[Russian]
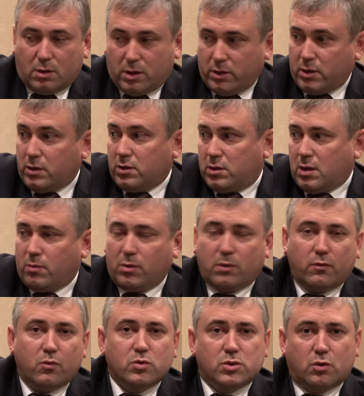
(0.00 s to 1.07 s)
Они говорят, а
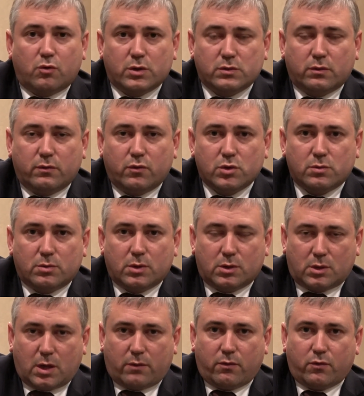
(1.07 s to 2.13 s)
мы мусор у вас вывозим. Они
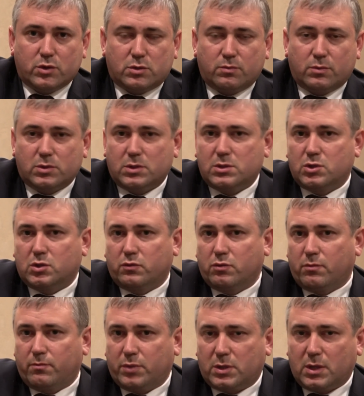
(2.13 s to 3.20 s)
говорят, как вывозим, мы здесь
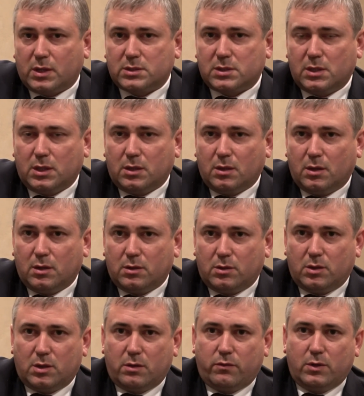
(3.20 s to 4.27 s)
живем 15 лет,
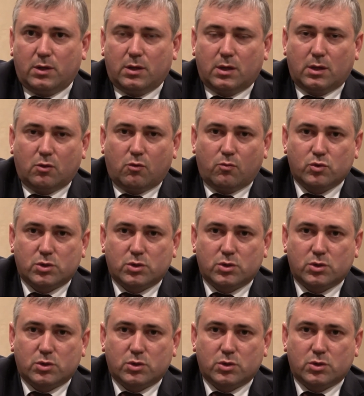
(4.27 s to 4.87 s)
не видели ни одного